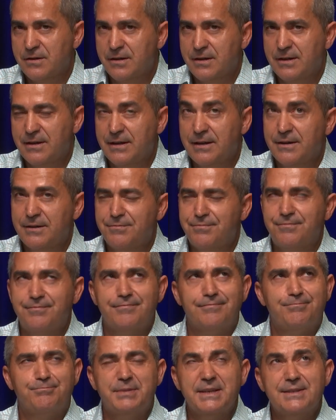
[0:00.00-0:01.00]
Uh,
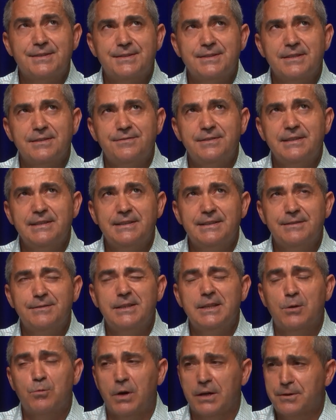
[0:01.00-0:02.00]
penso que tinha 20,
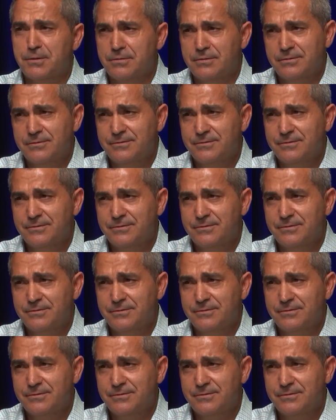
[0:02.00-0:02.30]
24.